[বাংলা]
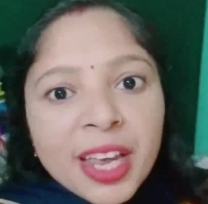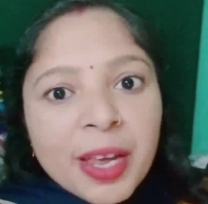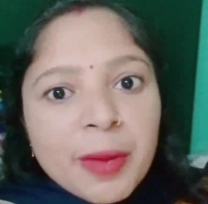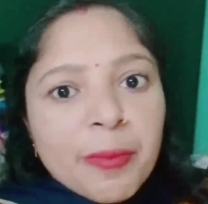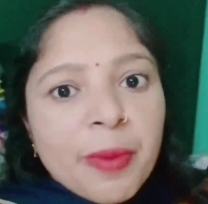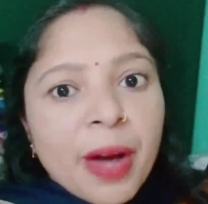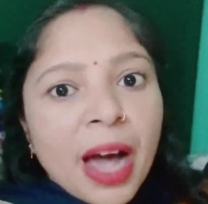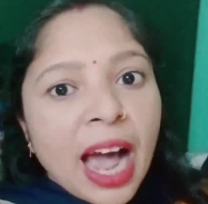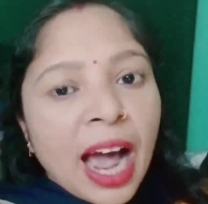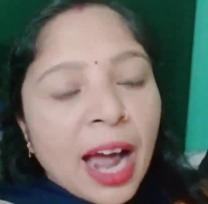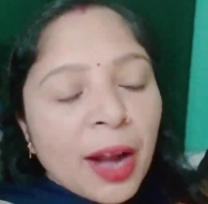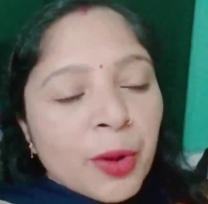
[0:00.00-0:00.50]

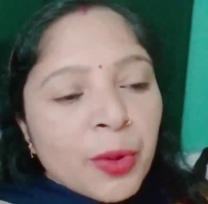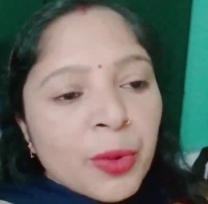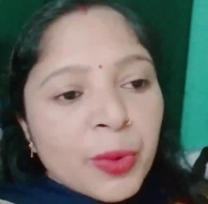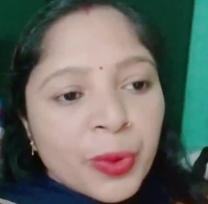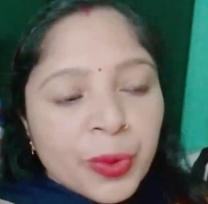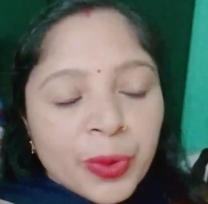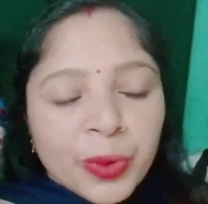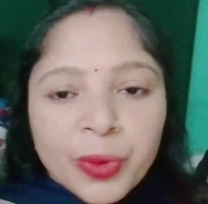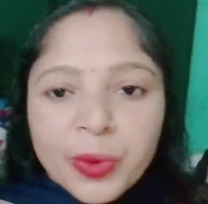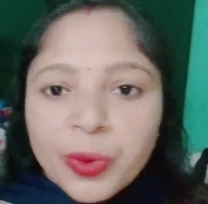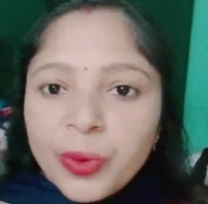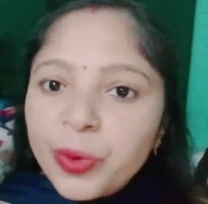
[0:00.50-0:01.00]
কিংবা আরও আরও
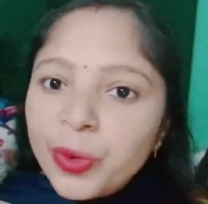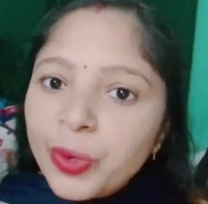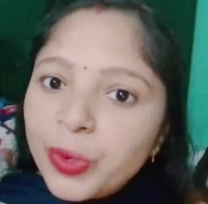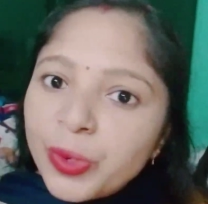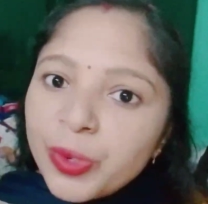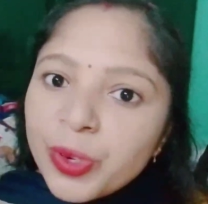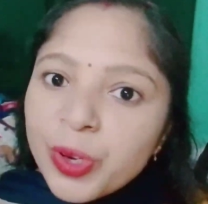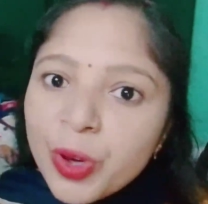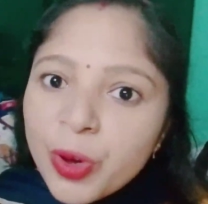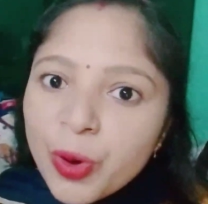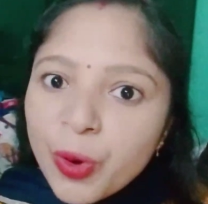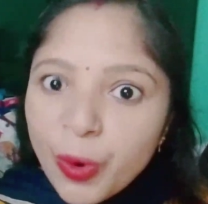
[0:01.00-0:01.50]
অন্য
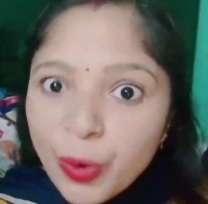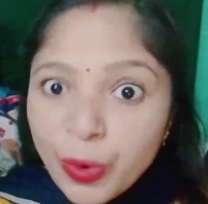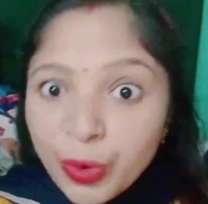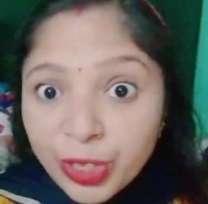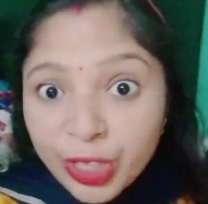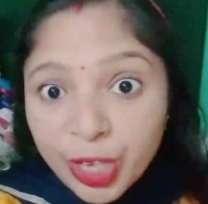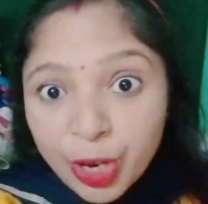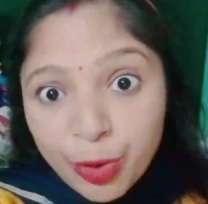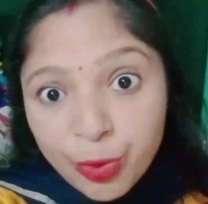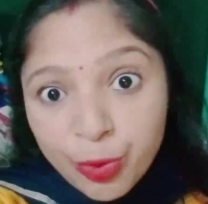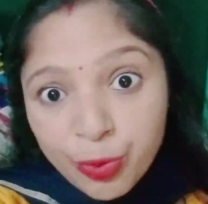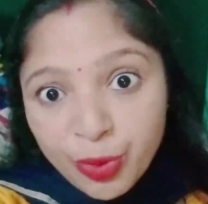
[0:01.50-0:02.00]
কোনো
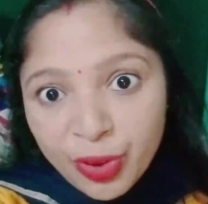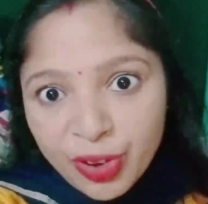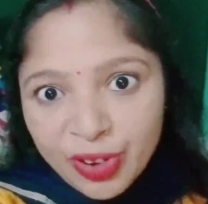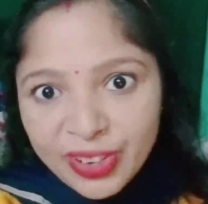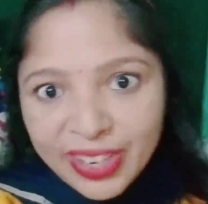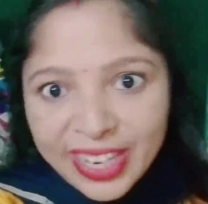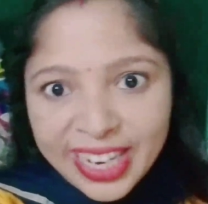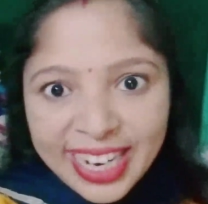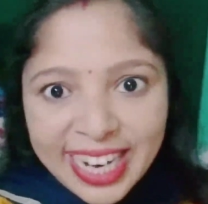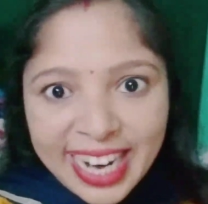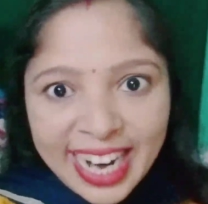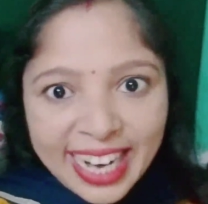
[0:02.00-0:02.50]
অনুষ্ঠান
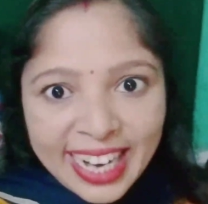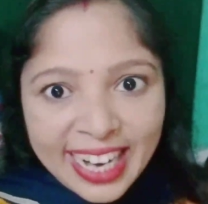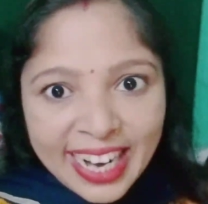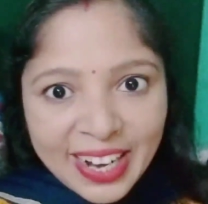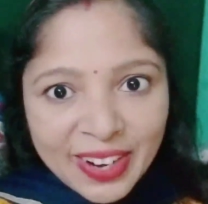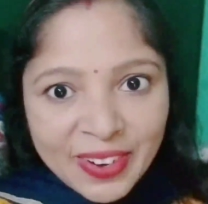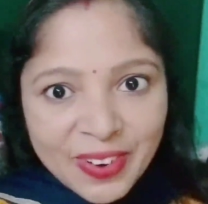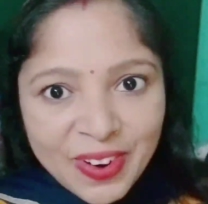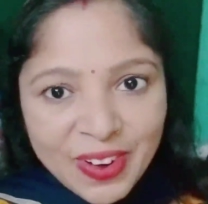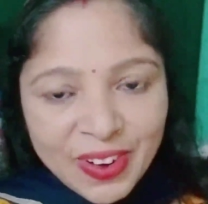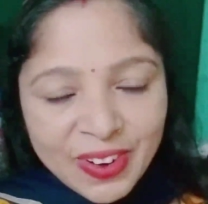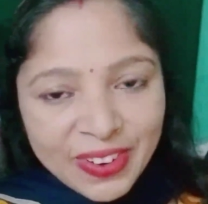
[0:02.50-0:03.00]
উপলক্ষে
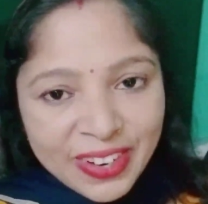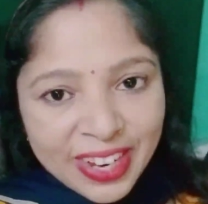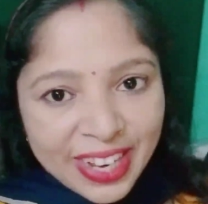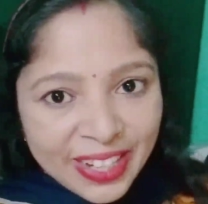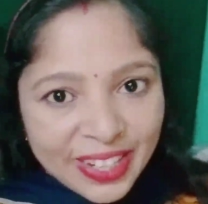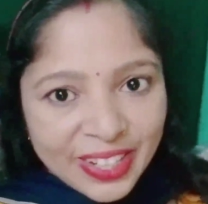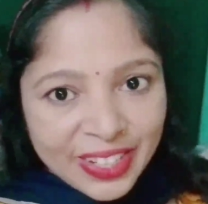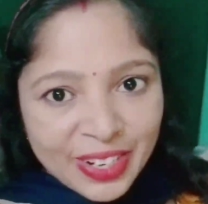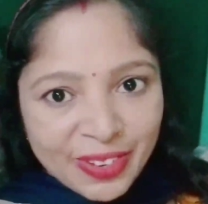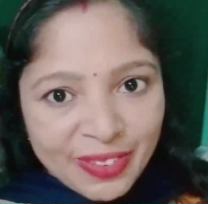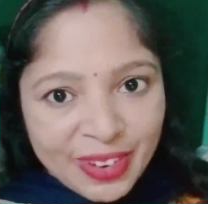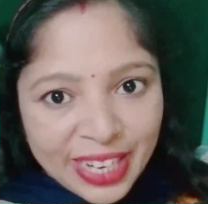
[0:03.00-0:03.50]
রান্না করলেও
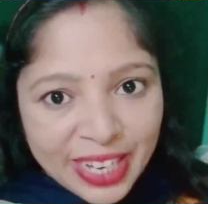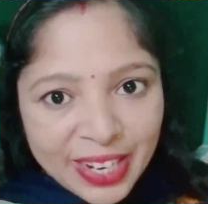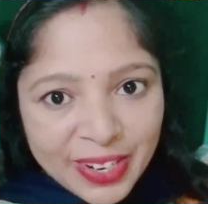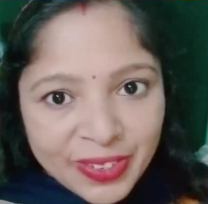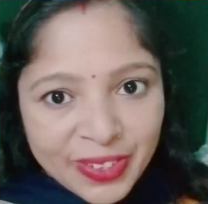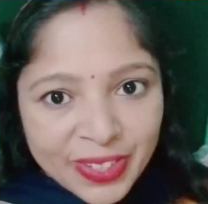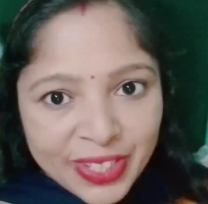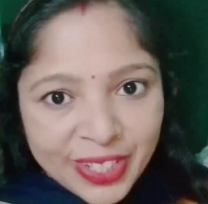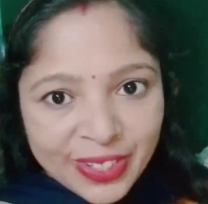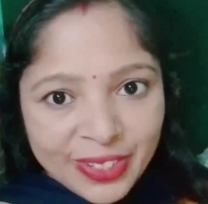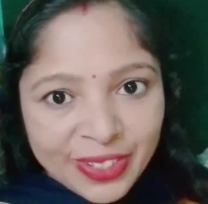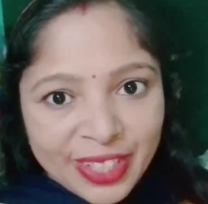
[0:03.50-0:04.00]
কিন্তু সবাইকে
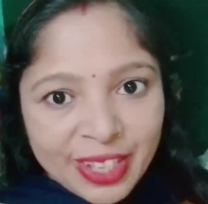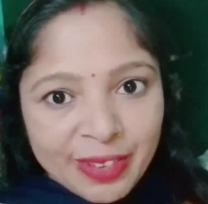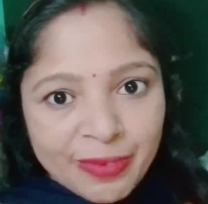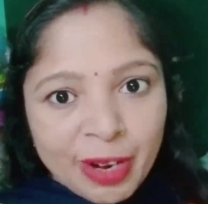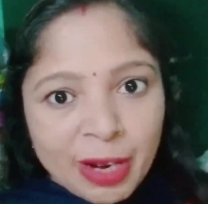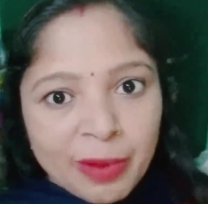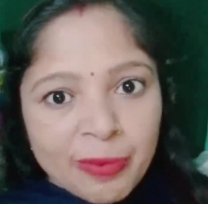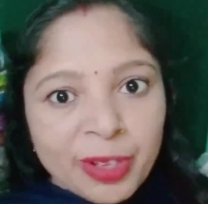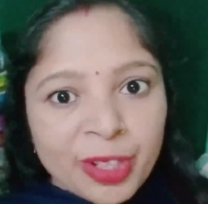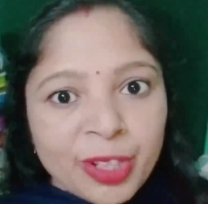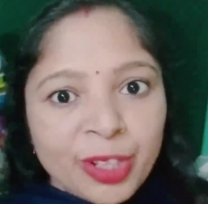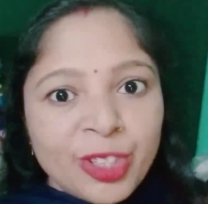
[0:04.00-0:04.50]
খুশি করতে
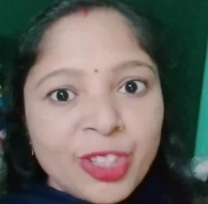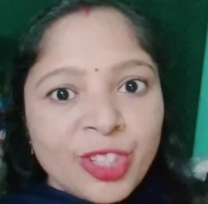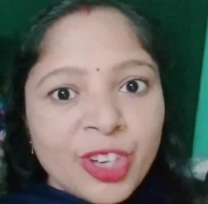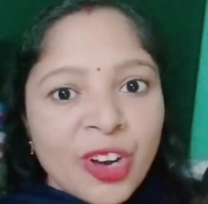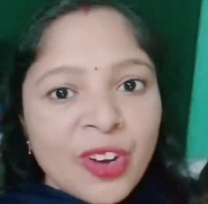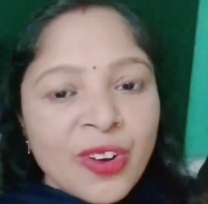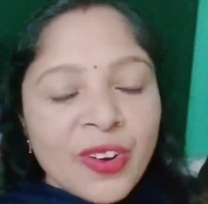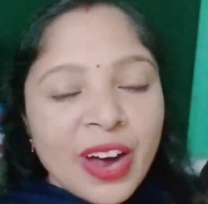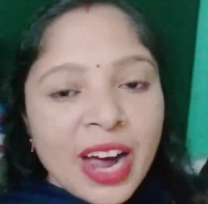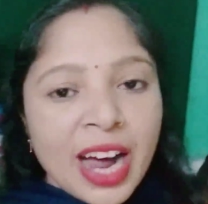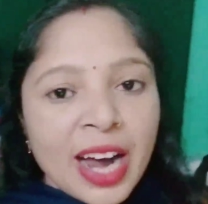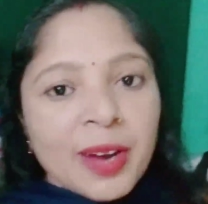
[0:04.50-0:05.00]
পারবে তো
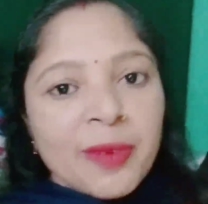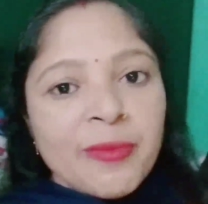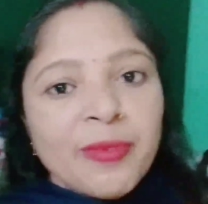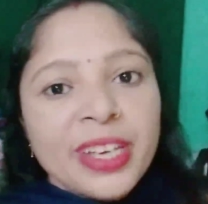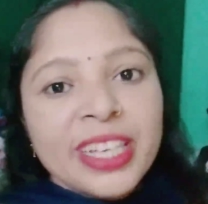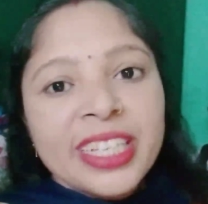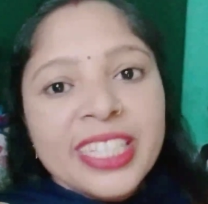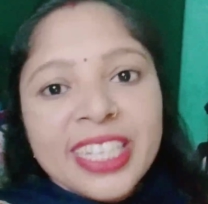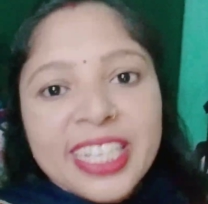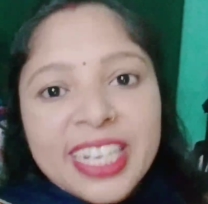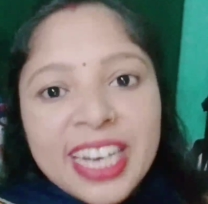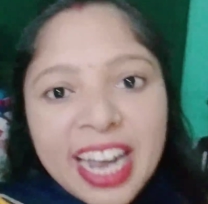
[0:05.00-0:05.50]
চলো আর
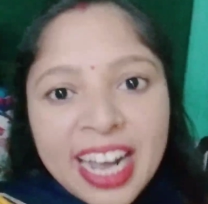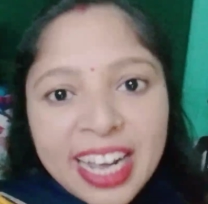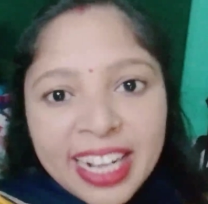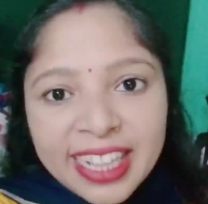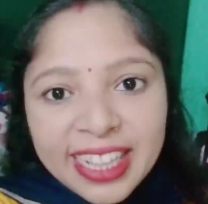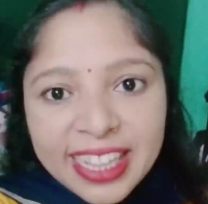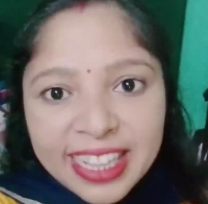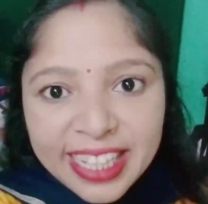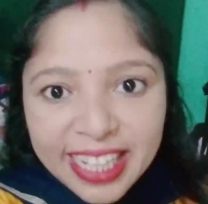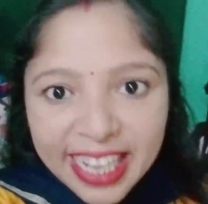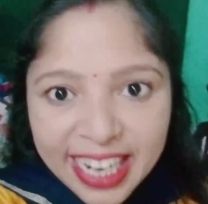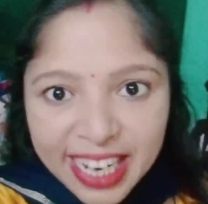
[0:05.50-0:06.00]
বেশি না
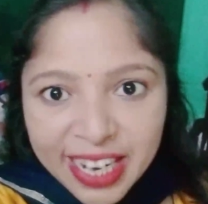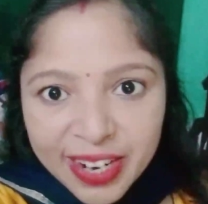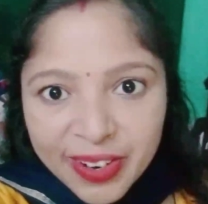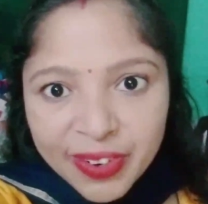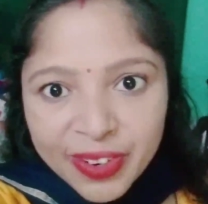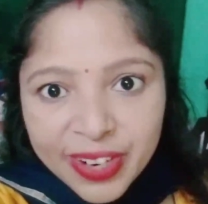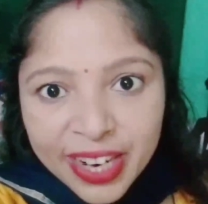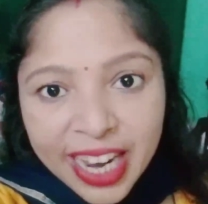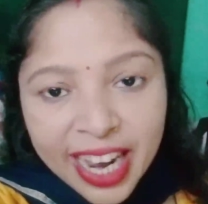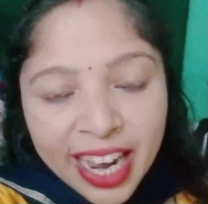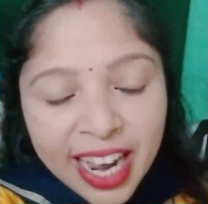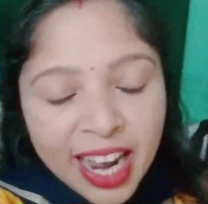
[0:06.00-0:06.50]
দেরি
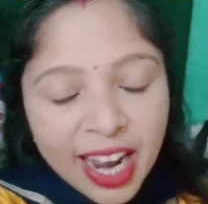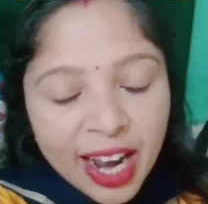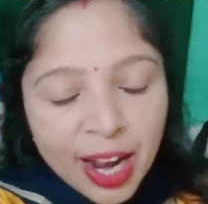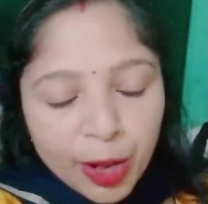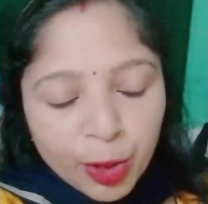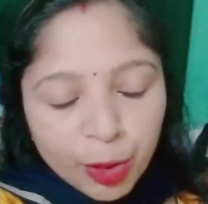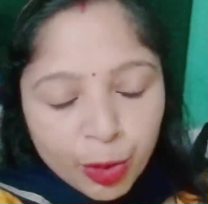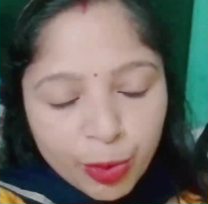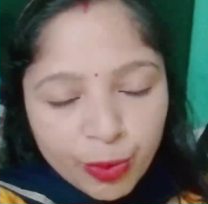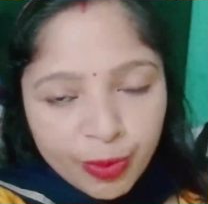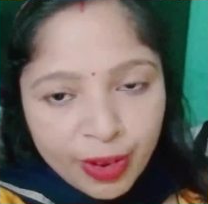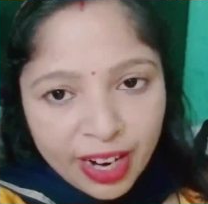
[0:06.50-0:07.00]
করে
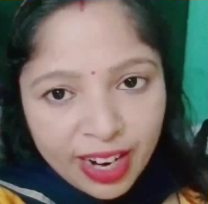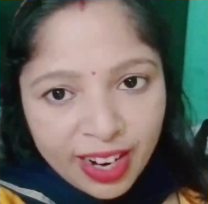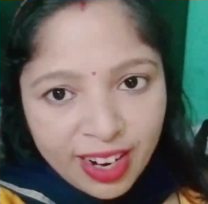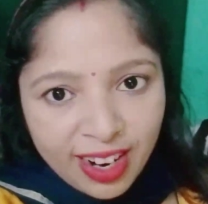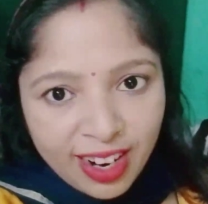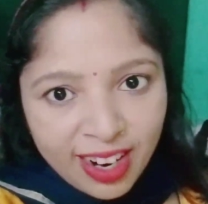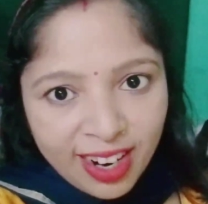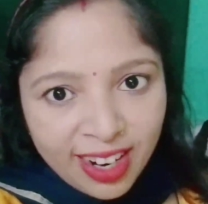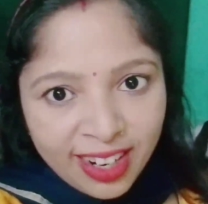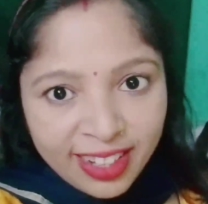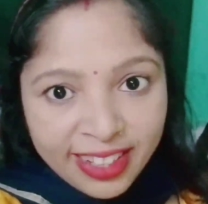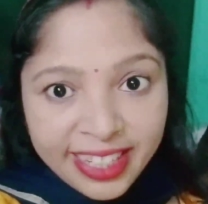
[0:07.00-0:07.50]
তোমরা